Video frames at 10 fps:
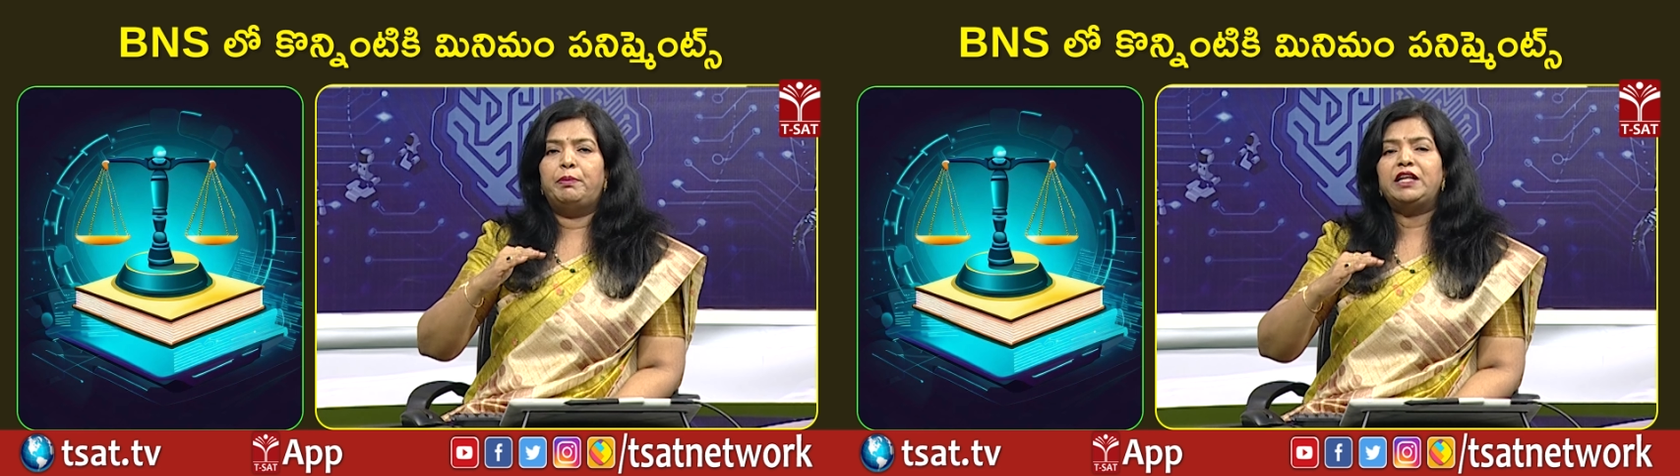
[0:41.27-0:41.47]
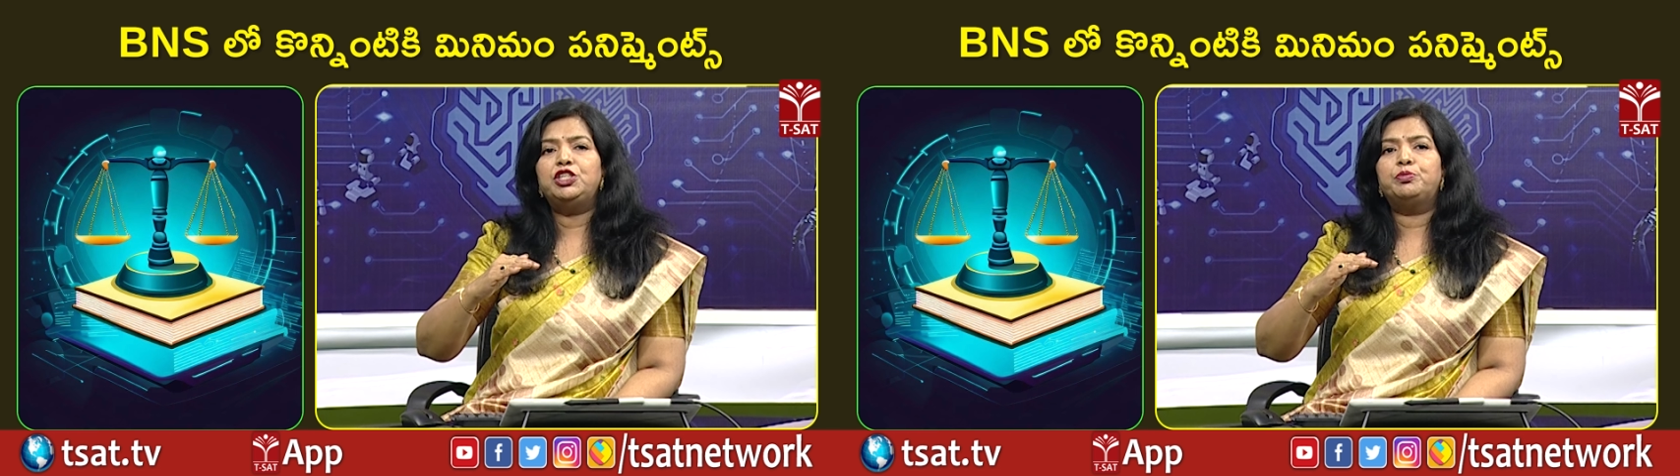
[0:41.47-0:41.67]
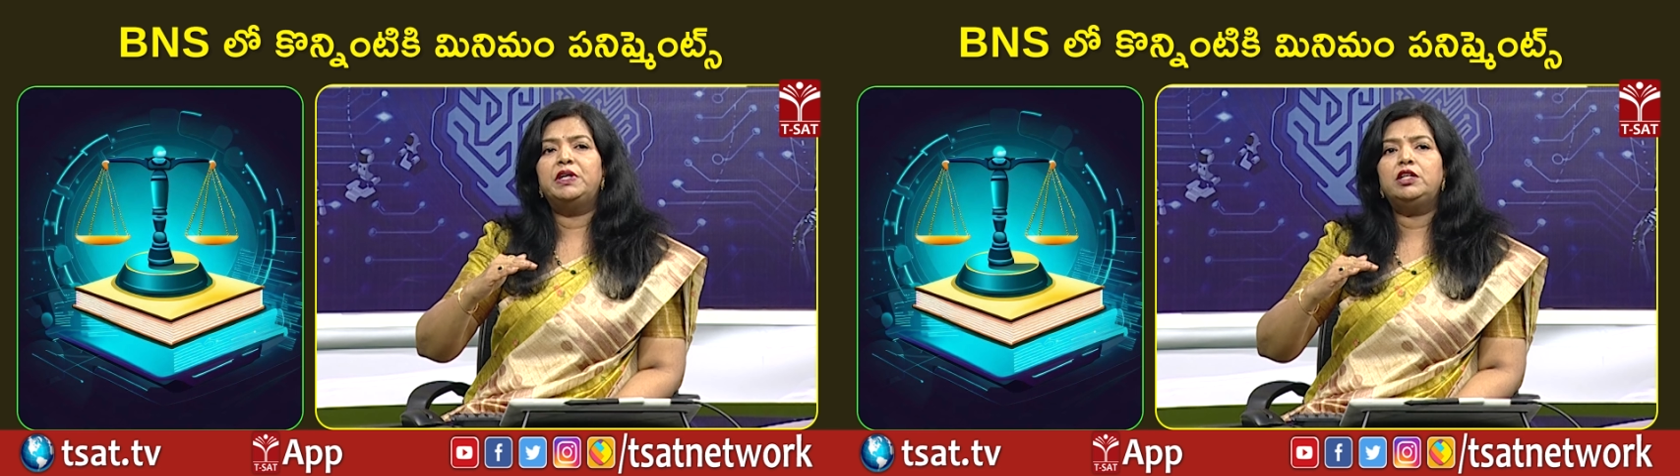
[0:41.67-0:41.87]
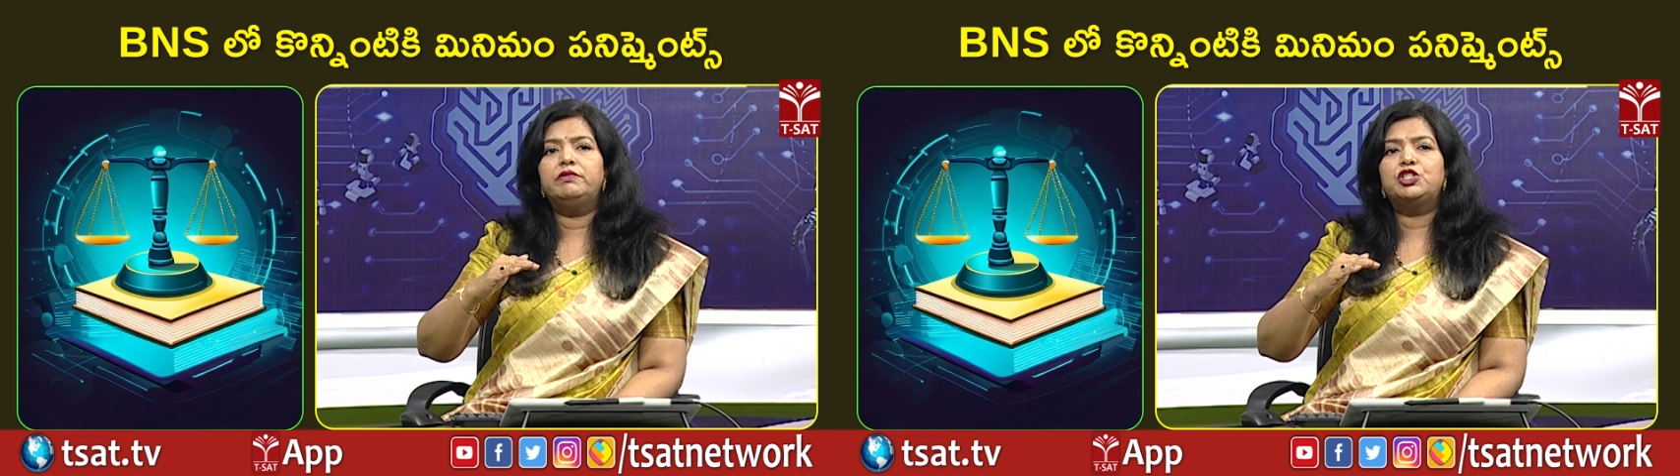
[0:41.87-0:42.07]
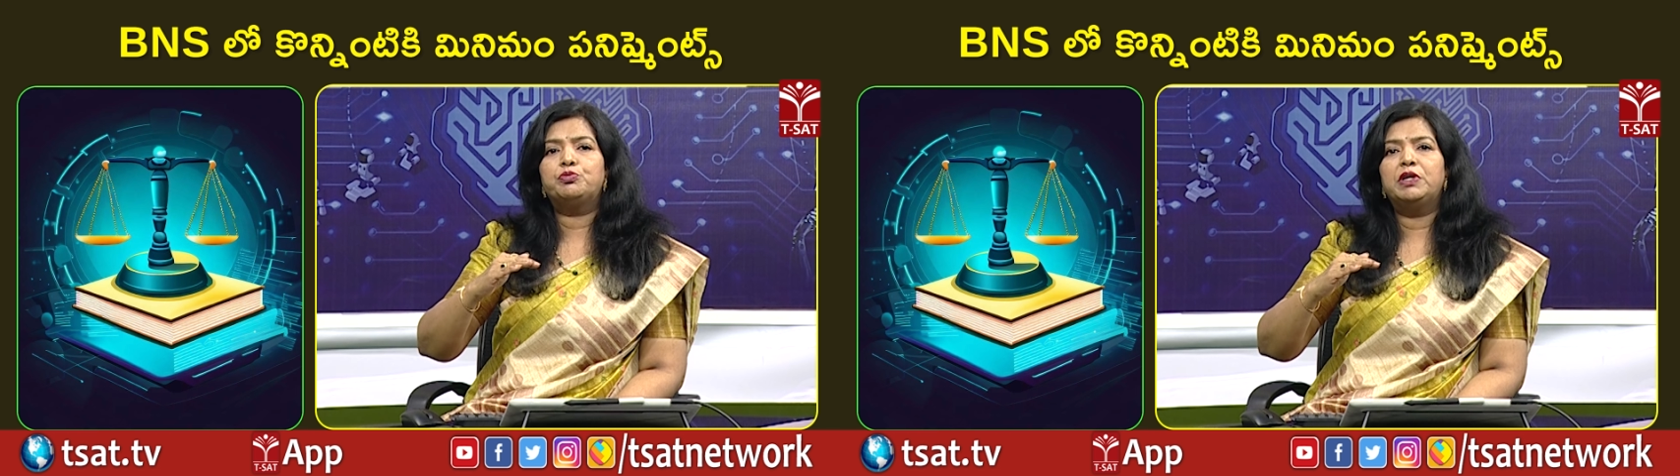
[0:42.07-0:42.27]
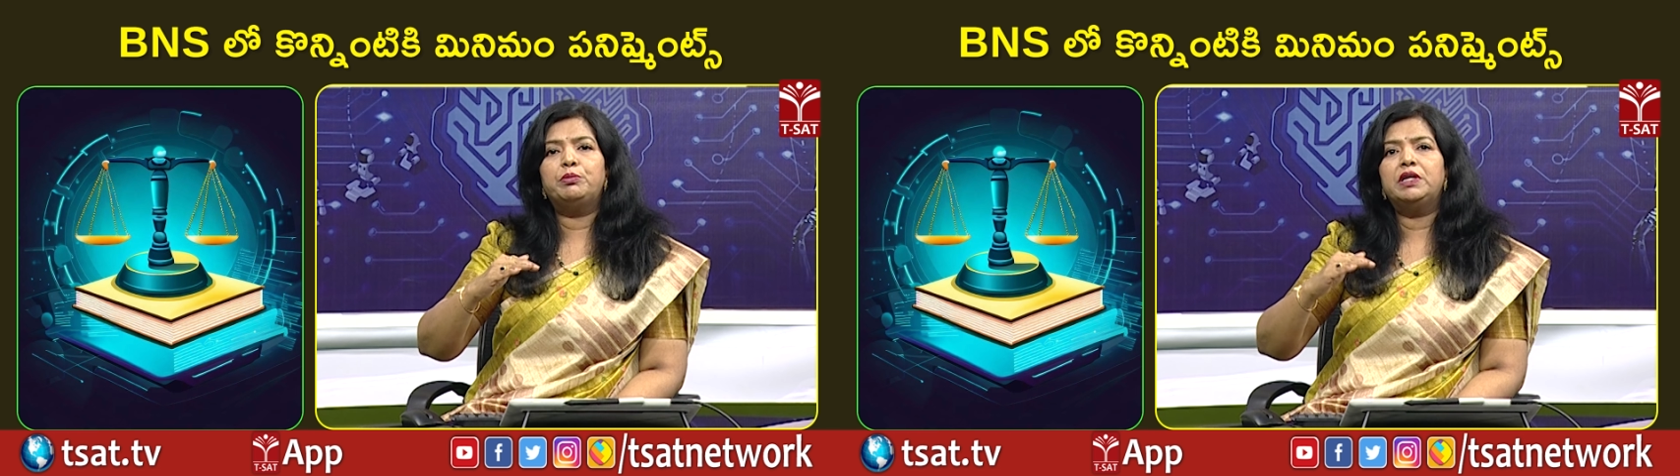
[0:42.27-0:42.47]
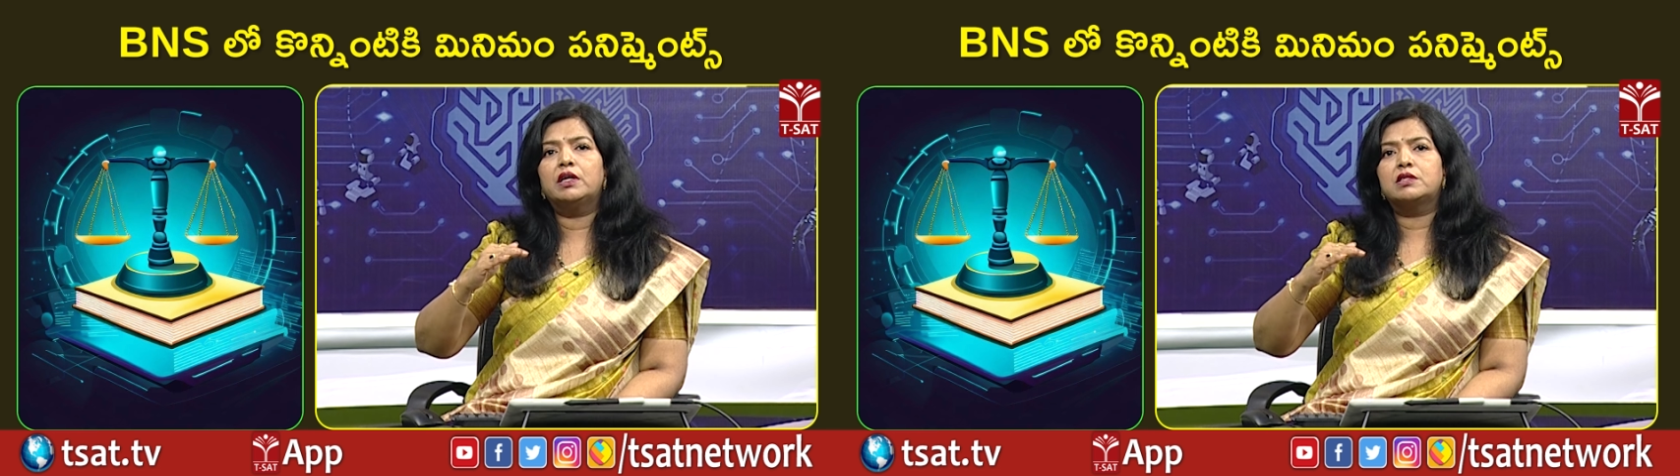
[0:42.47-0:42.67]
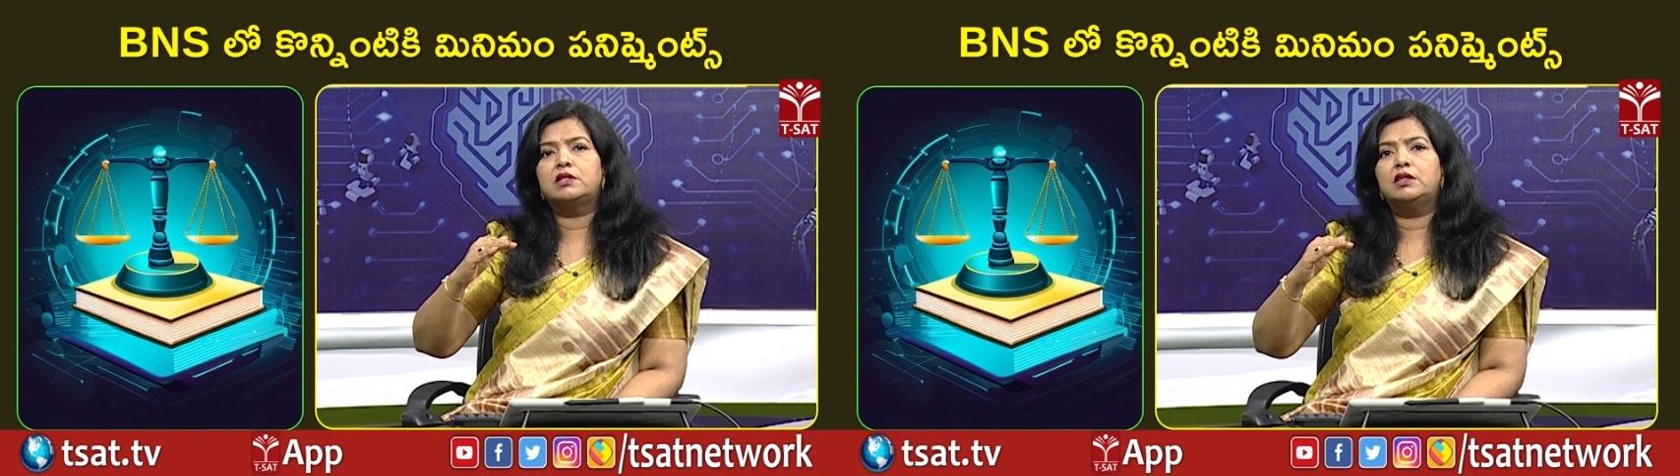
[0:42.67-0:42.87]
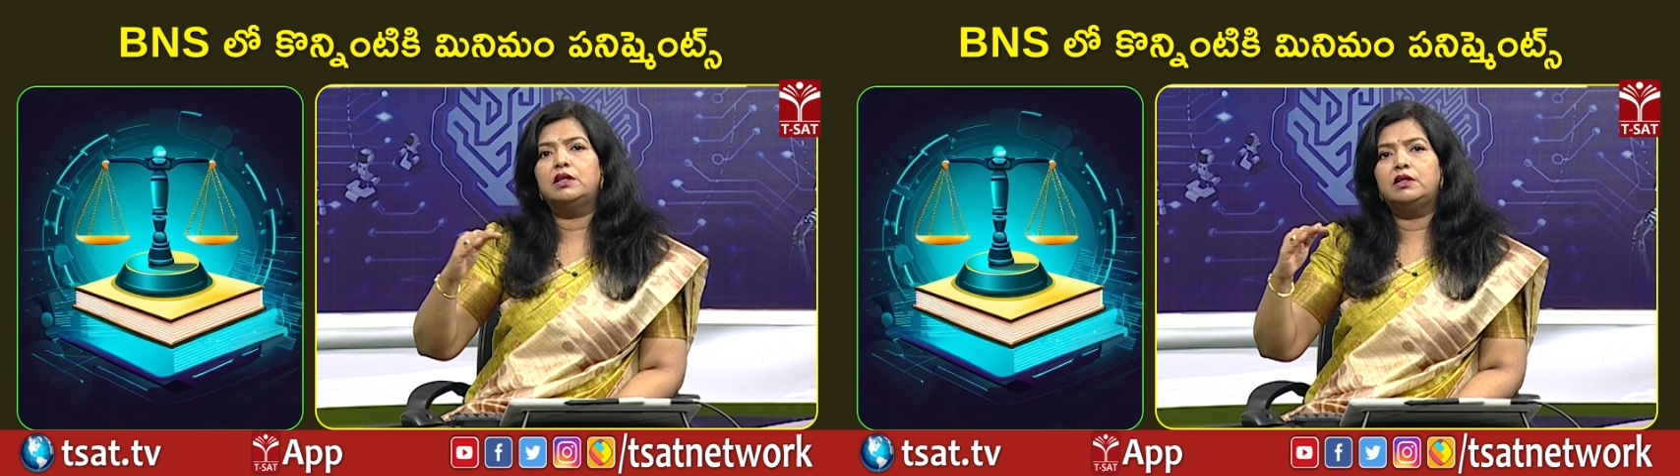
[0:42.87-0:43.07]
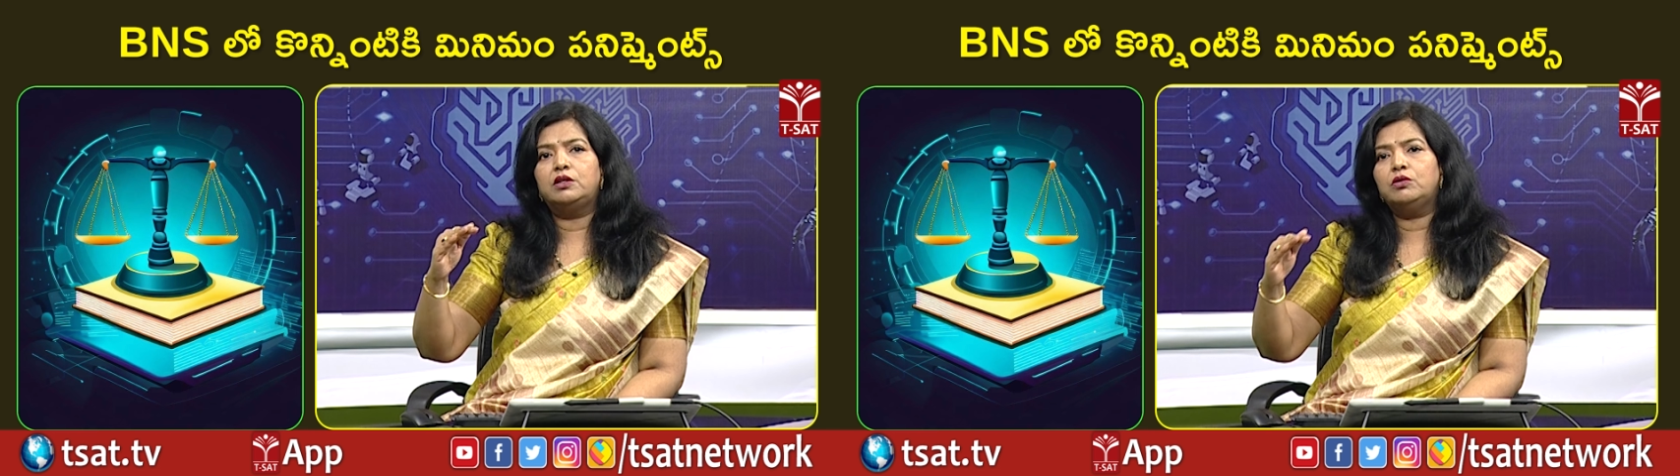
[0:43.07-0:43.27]
పనిష్మెంట్ విచ్ మే బీ
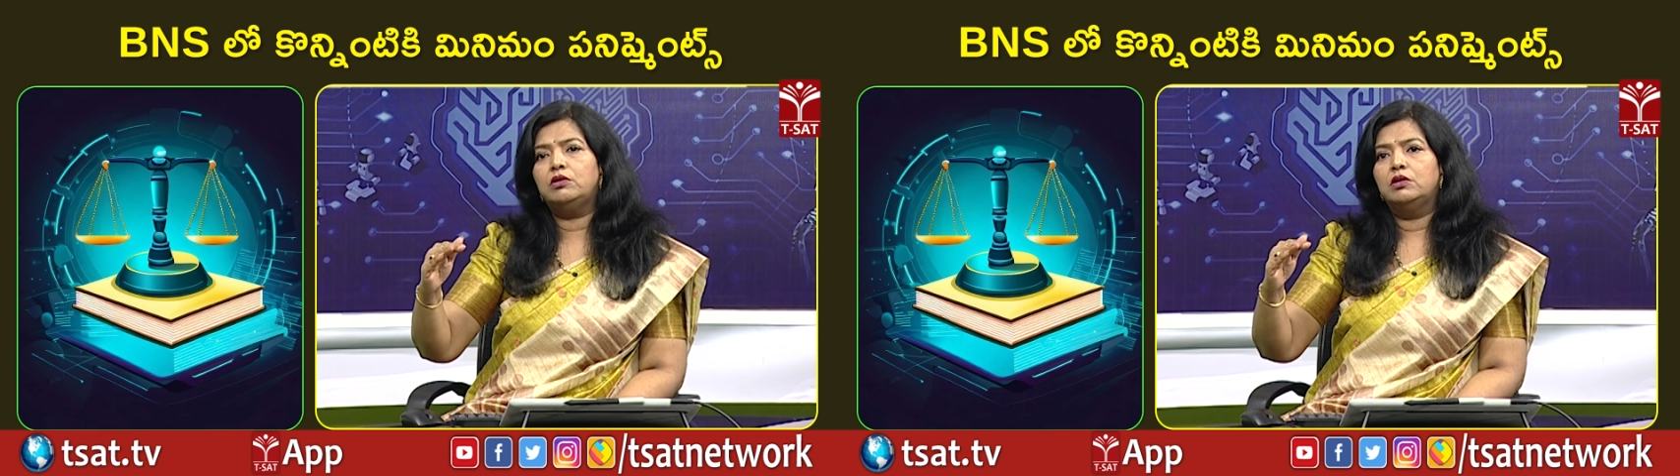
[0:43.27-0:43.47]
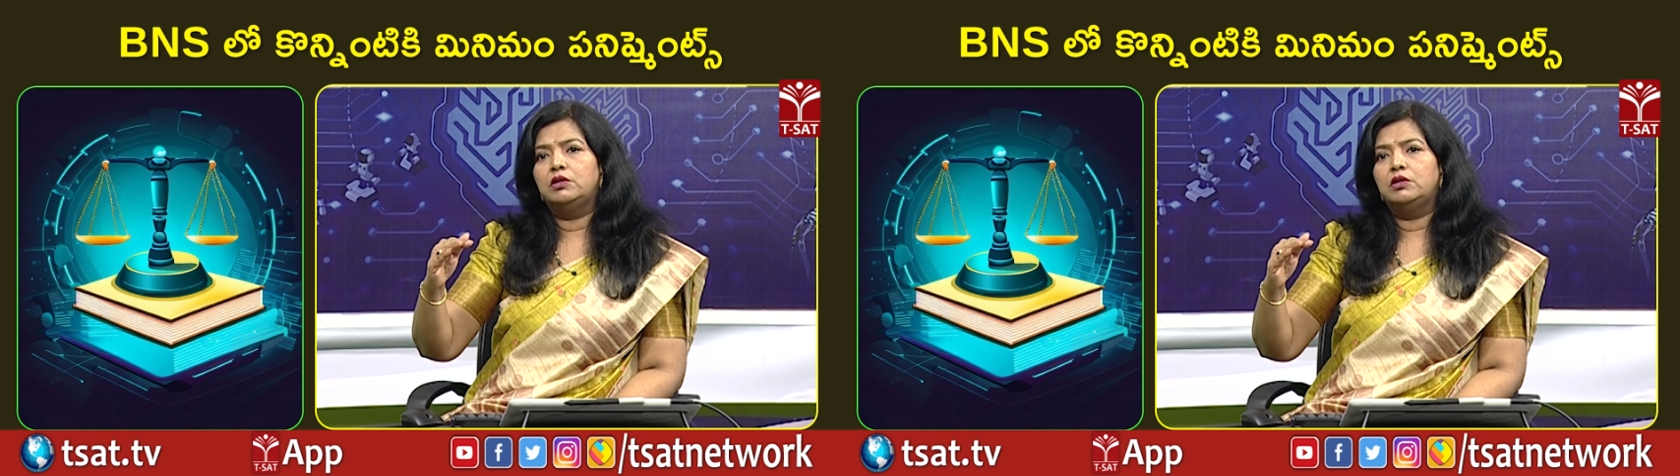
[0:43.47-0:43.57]
ఎక్స్టెండెడ్ టు